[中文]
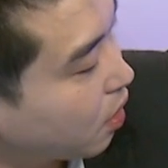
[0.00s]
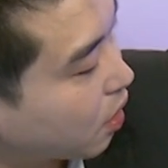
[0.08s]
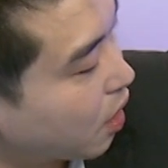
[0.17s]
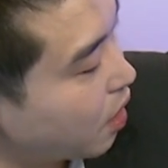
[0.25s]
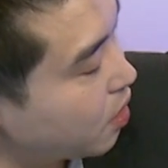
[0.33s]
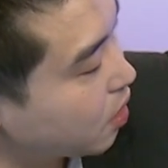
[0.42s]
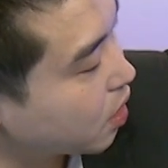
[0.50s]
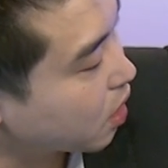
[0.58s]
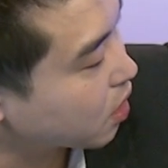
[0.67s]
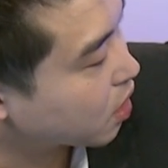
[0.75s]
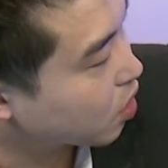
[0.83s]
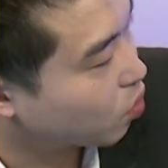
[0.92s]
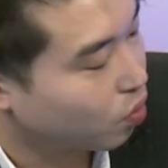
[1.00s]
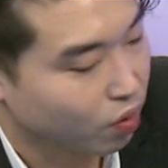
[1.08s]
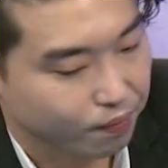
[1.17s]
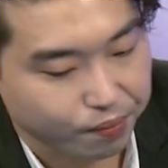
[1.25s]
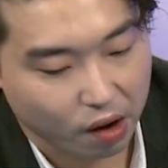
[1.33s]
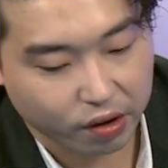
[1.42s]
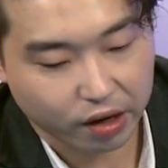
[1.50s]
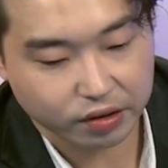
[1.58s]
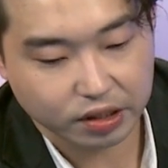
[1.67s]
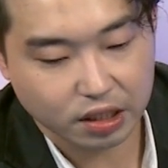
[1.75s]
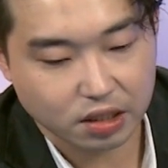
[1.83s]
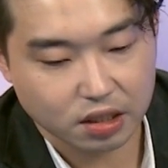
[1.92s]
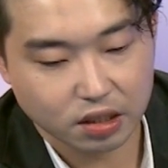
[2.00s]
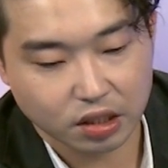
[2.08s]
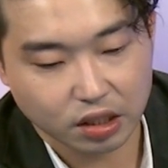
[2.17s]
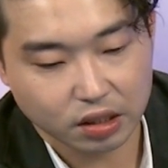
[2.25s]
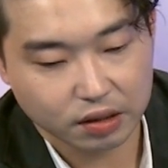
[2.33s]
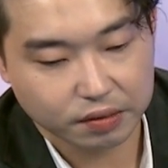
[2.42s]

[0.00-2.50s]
跟这个词顾问爆料一件事情，